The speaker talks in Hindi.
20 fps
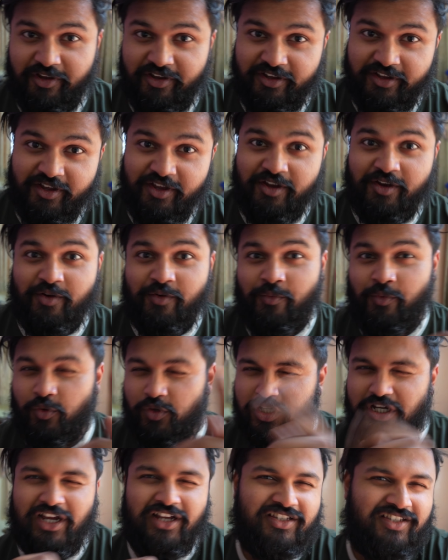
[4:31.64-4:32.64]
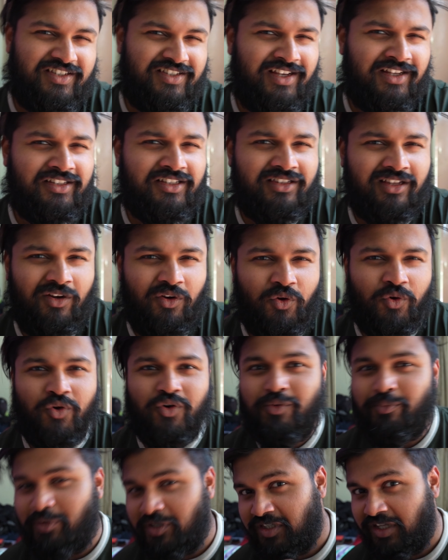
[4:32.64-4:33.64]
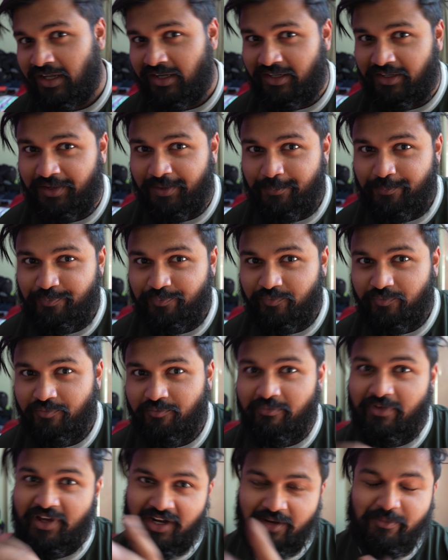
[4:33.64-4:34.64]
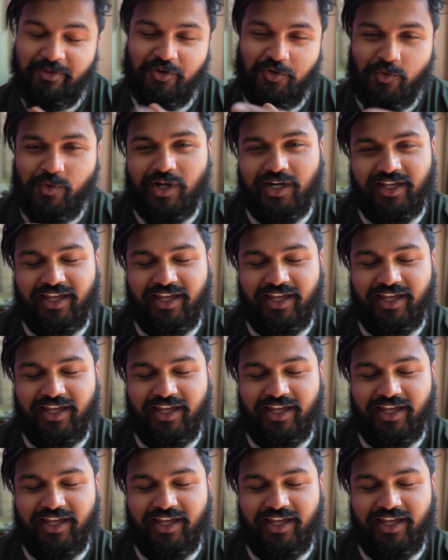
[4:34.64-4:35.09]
है वो शायद से ज़्यादातर लोगों को पता नहीं है मैंने भी गूगल